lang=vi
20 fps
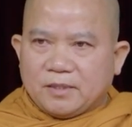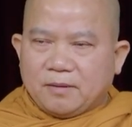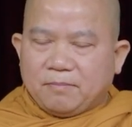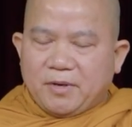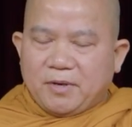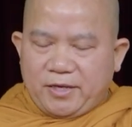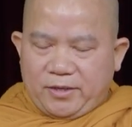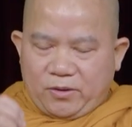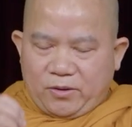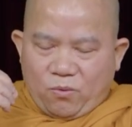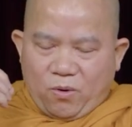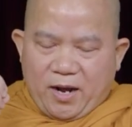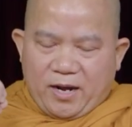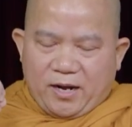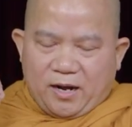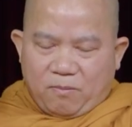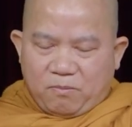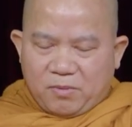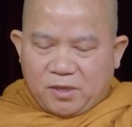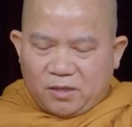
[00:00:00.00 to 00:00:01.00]
bi
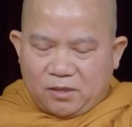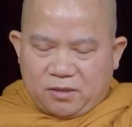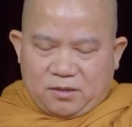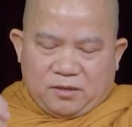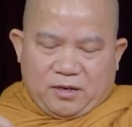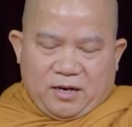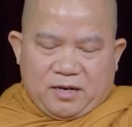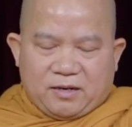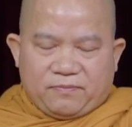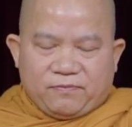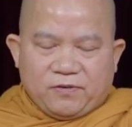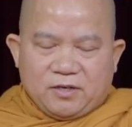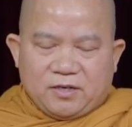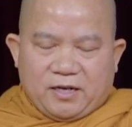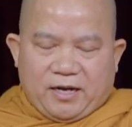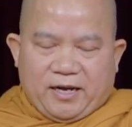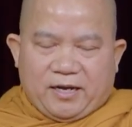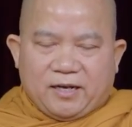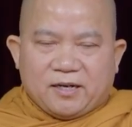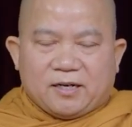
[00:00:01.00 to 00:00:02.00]
quan ổng mới đưa ra cái
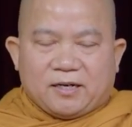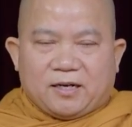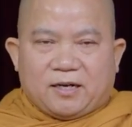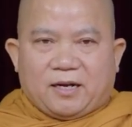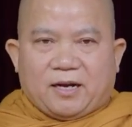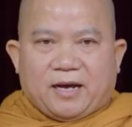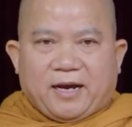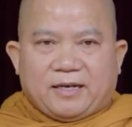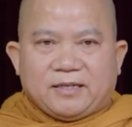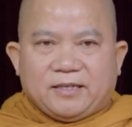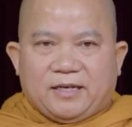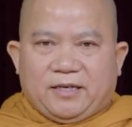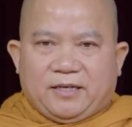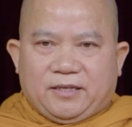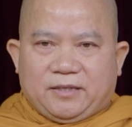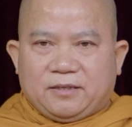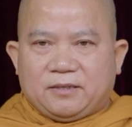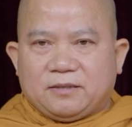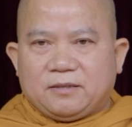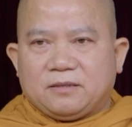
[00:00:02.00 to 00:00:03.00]
phương án là
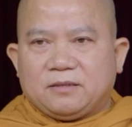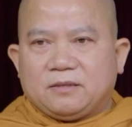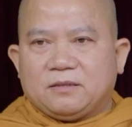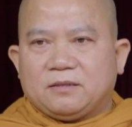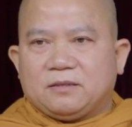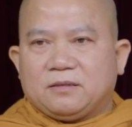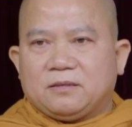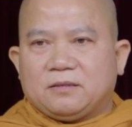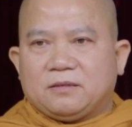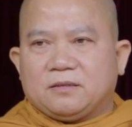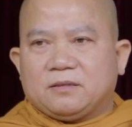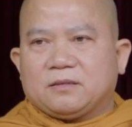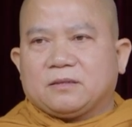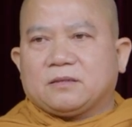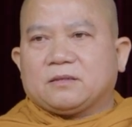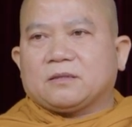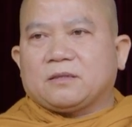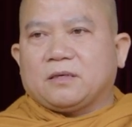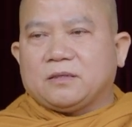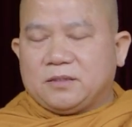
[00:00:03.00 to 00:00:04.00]
gì
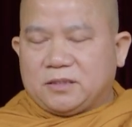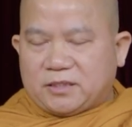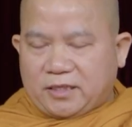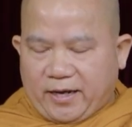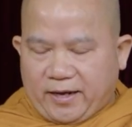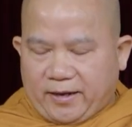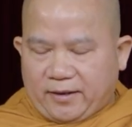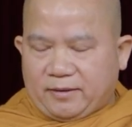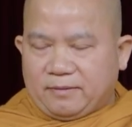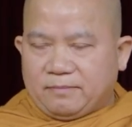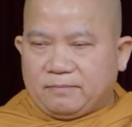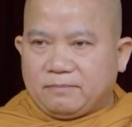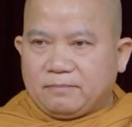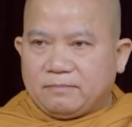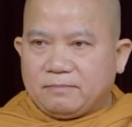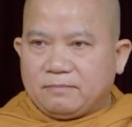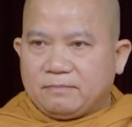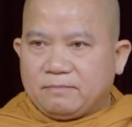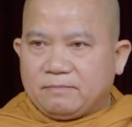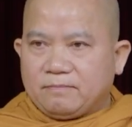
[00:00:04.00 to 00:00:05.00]
tự sát
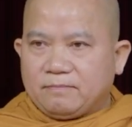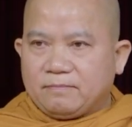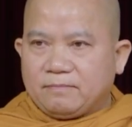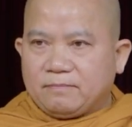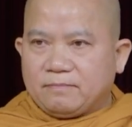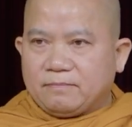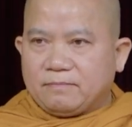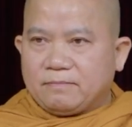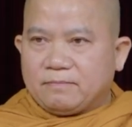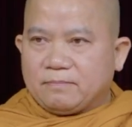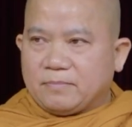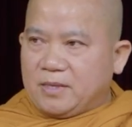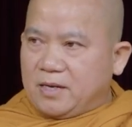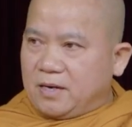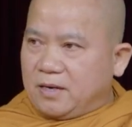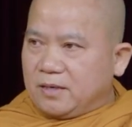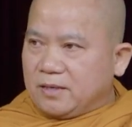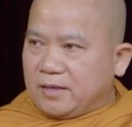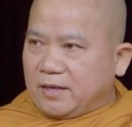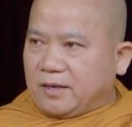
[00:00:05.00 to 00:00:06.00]

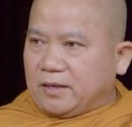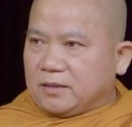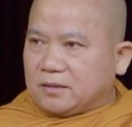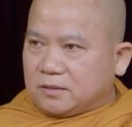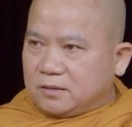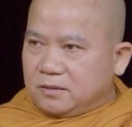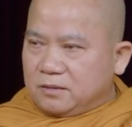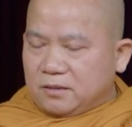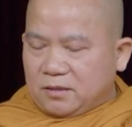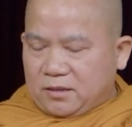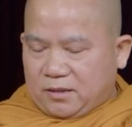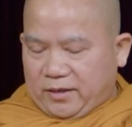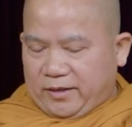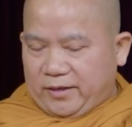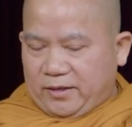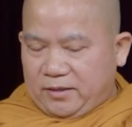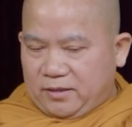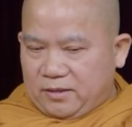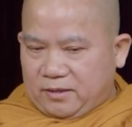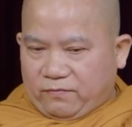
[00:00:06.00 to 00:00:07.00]
nhớ nha trước
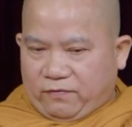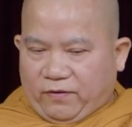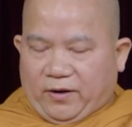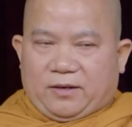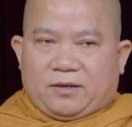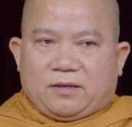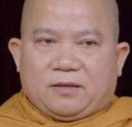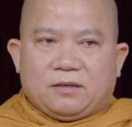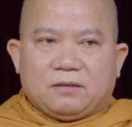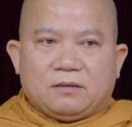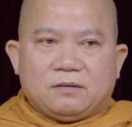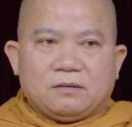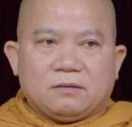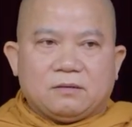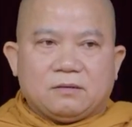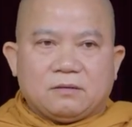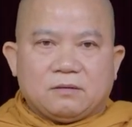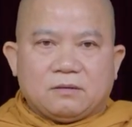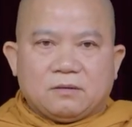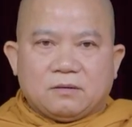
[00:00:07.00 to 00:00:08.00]
khi đức phật
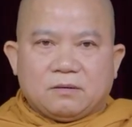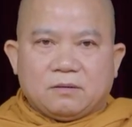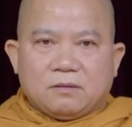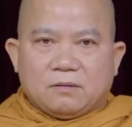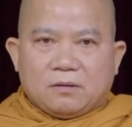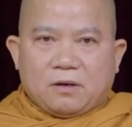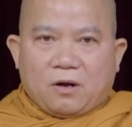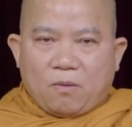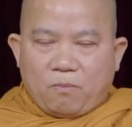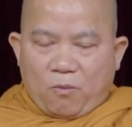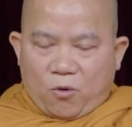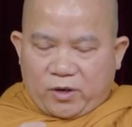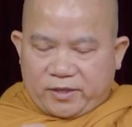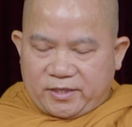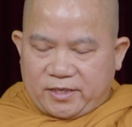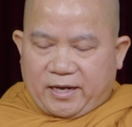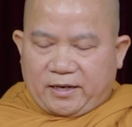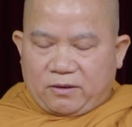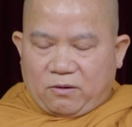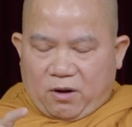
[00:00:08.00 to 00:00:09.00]
có một
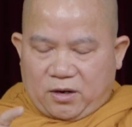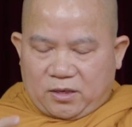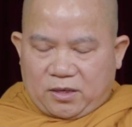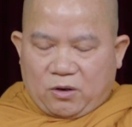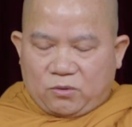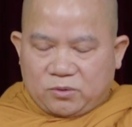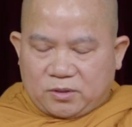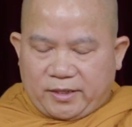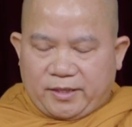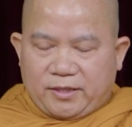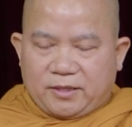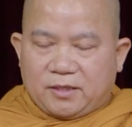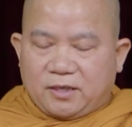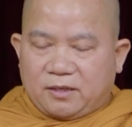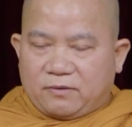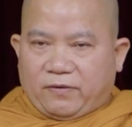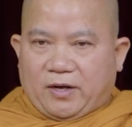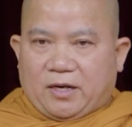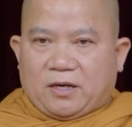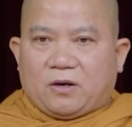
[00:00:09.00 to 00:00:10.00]
cái giai đoạn đầu tiên
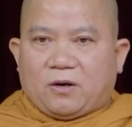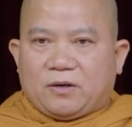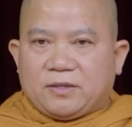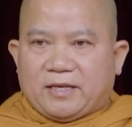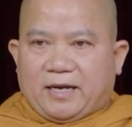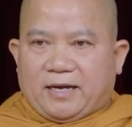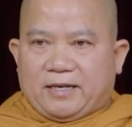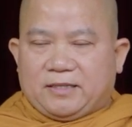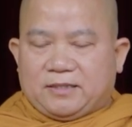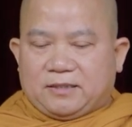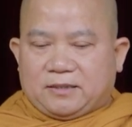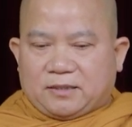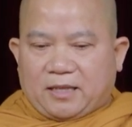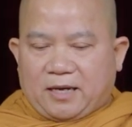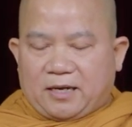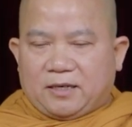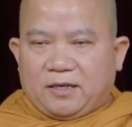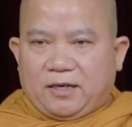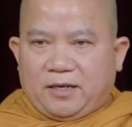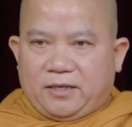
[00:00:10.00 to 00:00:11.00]
Đức Phật có dạy
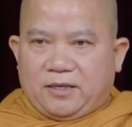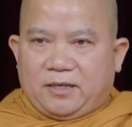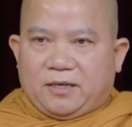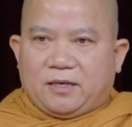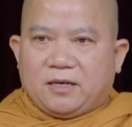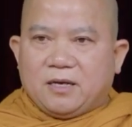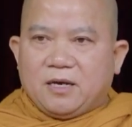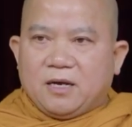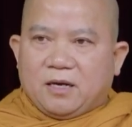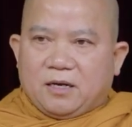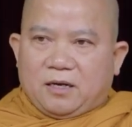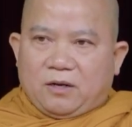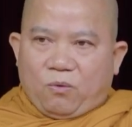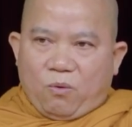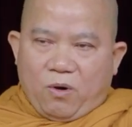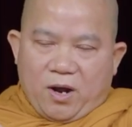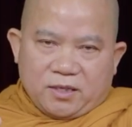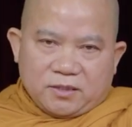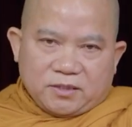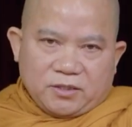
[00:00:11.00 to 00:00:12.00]
tăng ni á, là
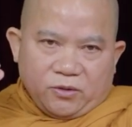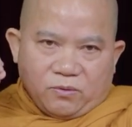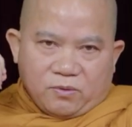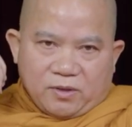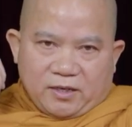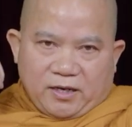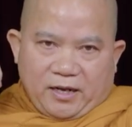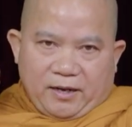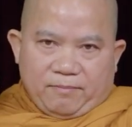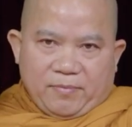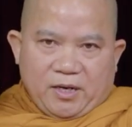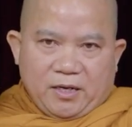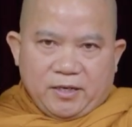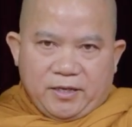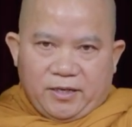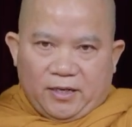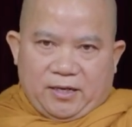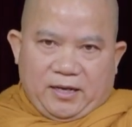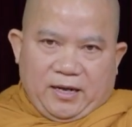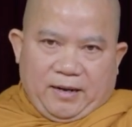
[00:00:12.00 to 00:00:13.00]
quán chiếu cái này mà
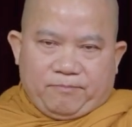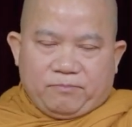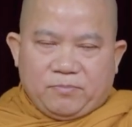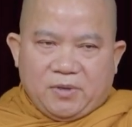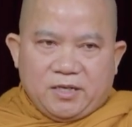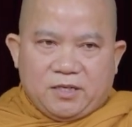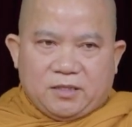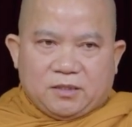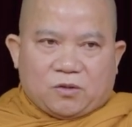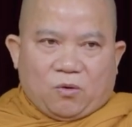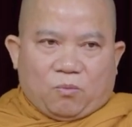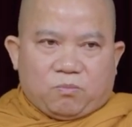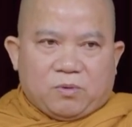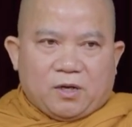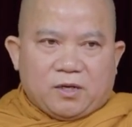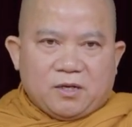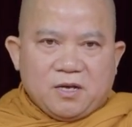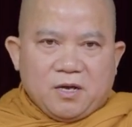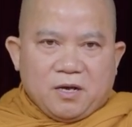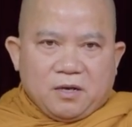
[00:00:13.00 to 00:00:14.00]
nghiền ngẫm liên tục
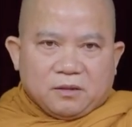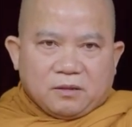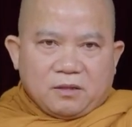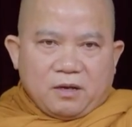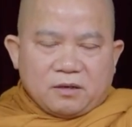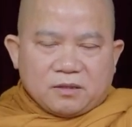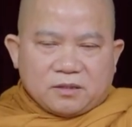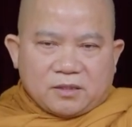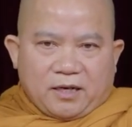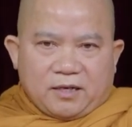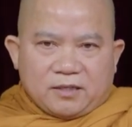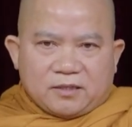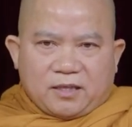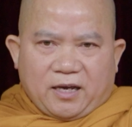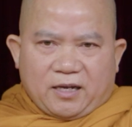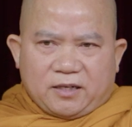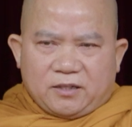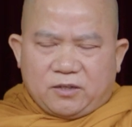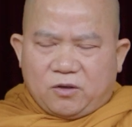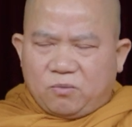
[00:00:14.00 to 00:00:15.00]
á, nó trở
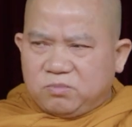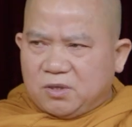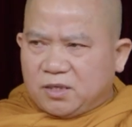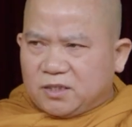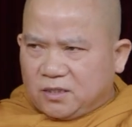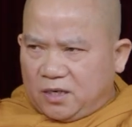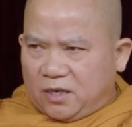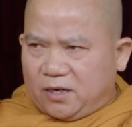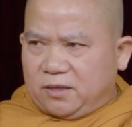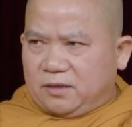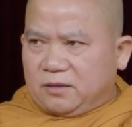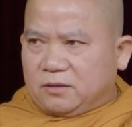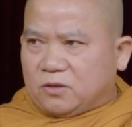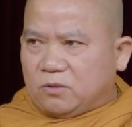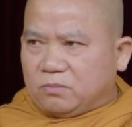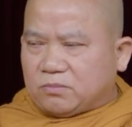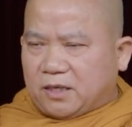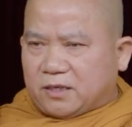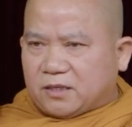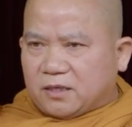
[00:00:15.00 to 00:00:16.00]
thành giống như rơi
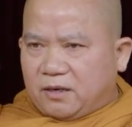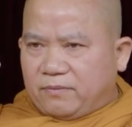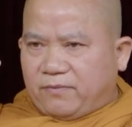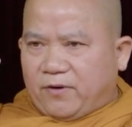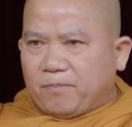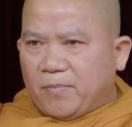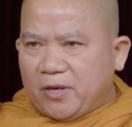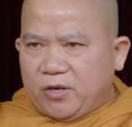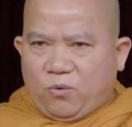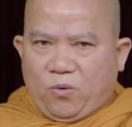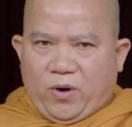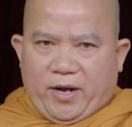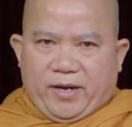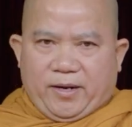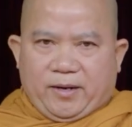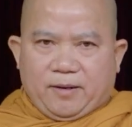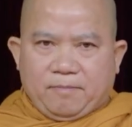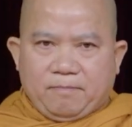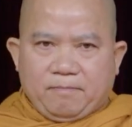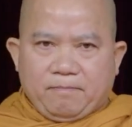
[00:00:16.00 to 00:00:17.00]
chúng ta rơi vào bi
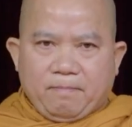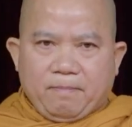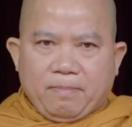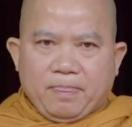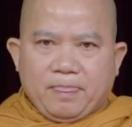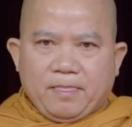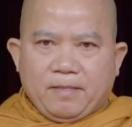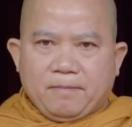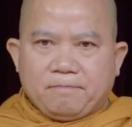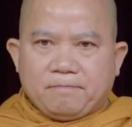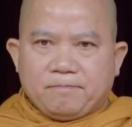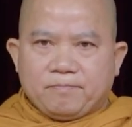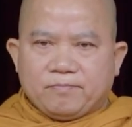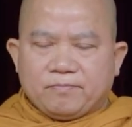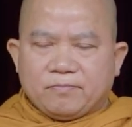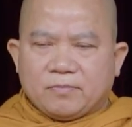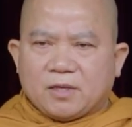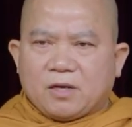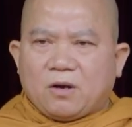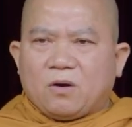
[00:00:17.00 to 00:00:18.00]
quan
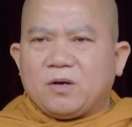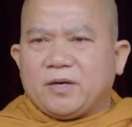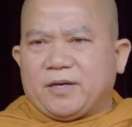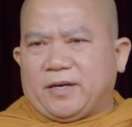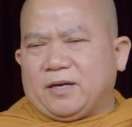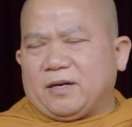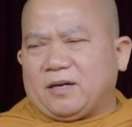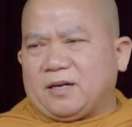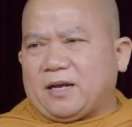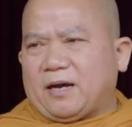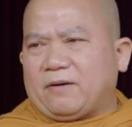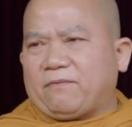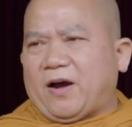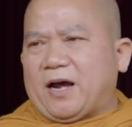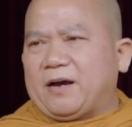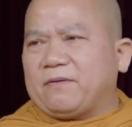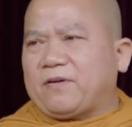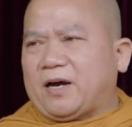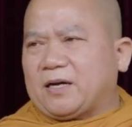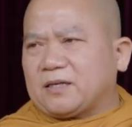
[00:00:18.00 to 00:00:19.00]
có nghĩa là
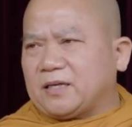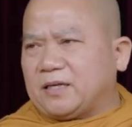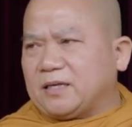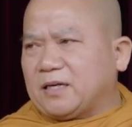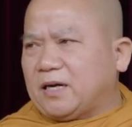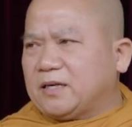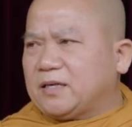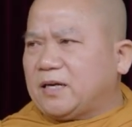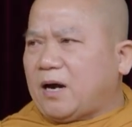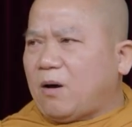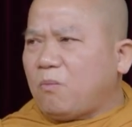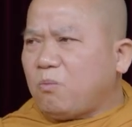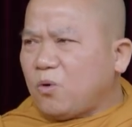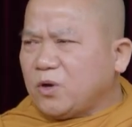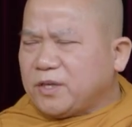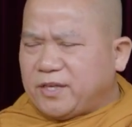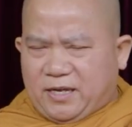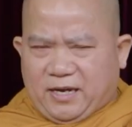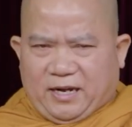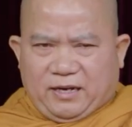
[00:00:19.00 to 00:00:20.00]
vạn vật trên đời này không
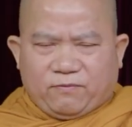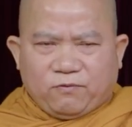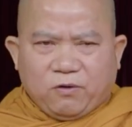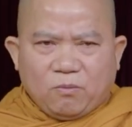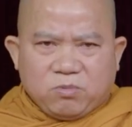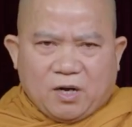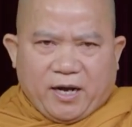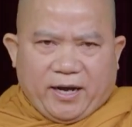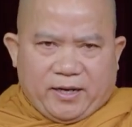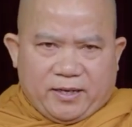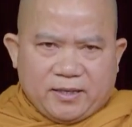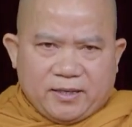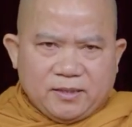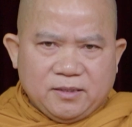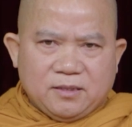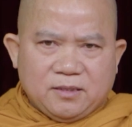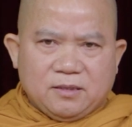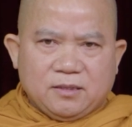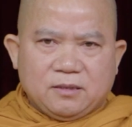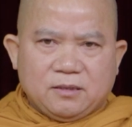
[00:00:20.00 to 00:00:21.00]
có gì hạnh phúc cả
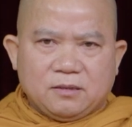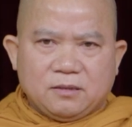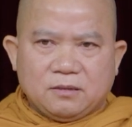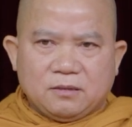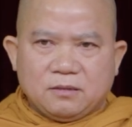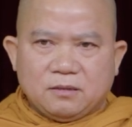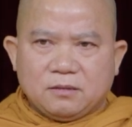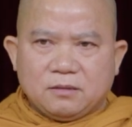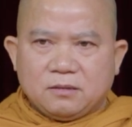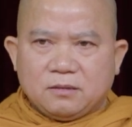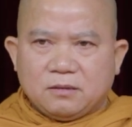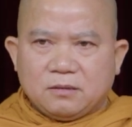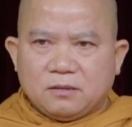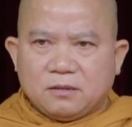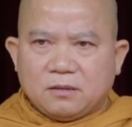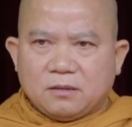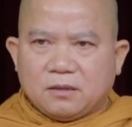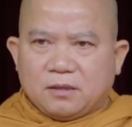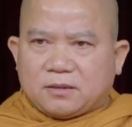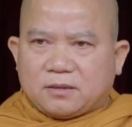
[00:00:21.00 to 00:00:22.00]

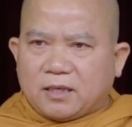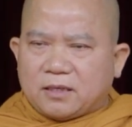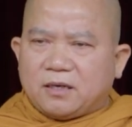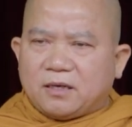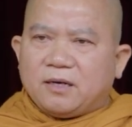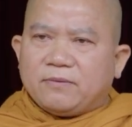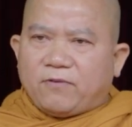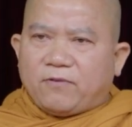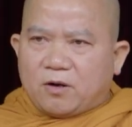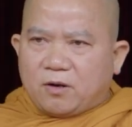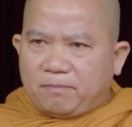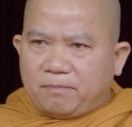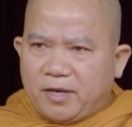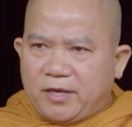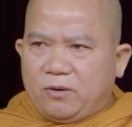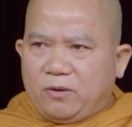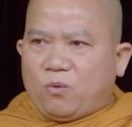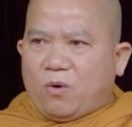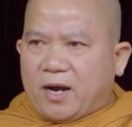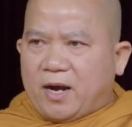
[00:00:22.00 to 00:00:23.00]
người ta rơi vào cái
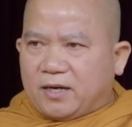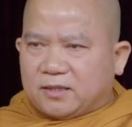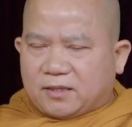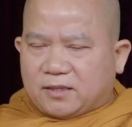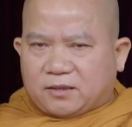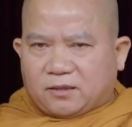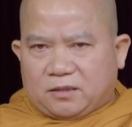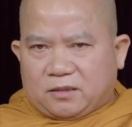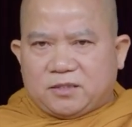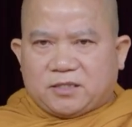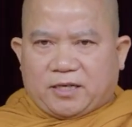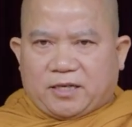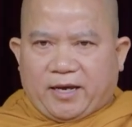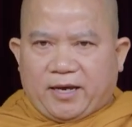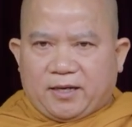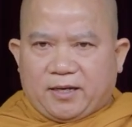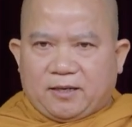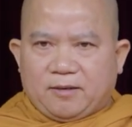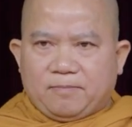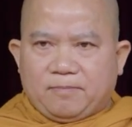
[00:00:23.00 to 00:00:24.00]
bi quan người ta tự
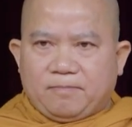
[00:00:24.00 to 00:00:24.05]
sát